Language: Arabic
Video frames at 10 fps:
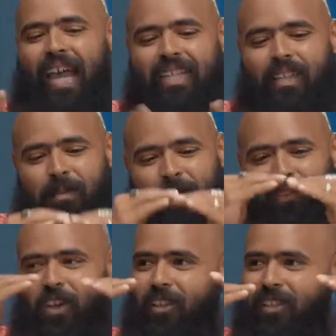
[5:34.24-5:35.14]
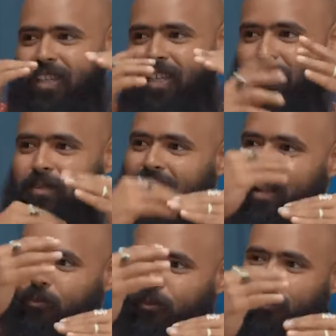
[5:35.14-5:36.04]
يعني انت بيبقى في خط كده
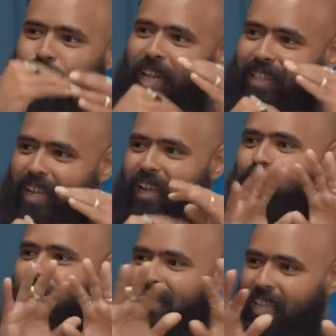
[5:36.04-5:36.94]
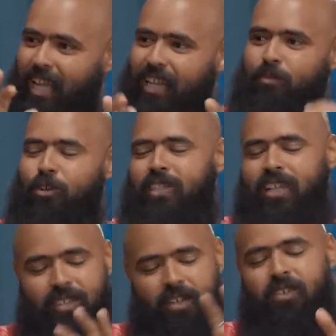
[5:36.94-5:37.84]
ساعات فوق وساعات تحت وساعات على
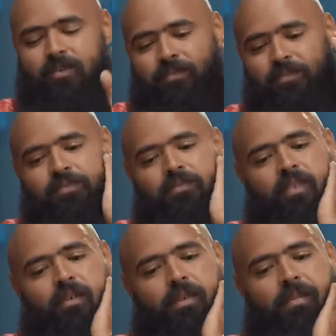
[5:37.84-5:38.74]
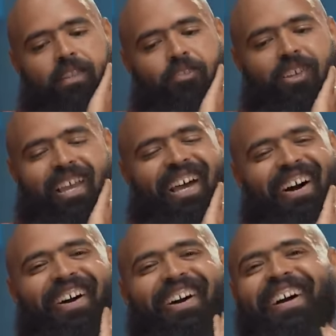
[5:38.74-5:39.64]
اه, آه. يبقى الدنيا
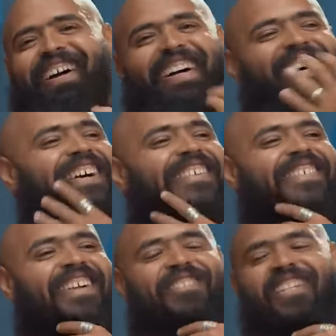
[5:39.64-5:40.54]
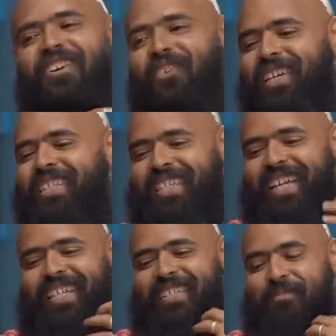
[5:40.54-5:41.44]
آه. تبقى الدنيا كويسه
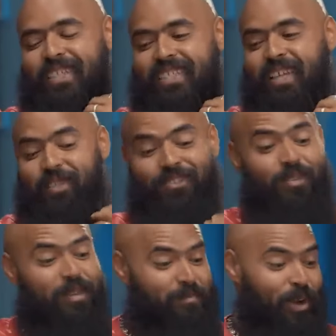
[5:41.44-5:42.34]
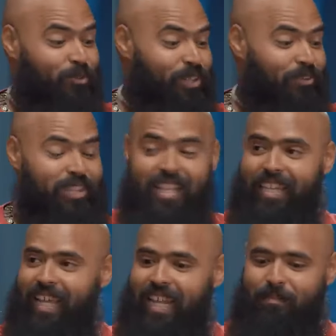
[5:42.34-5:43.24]
يعني بس بس هو مجهود قوي ان
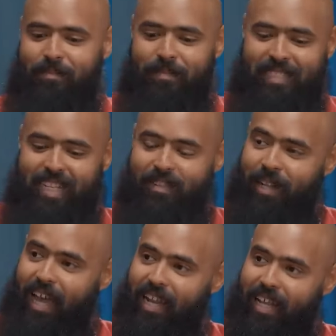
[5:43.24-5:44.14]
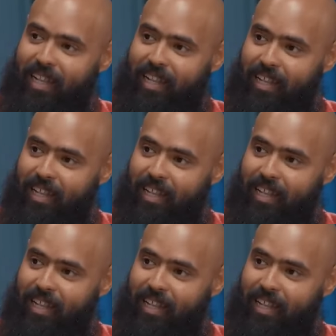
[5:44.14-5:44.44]
انا يعني انا بسلم الحلقه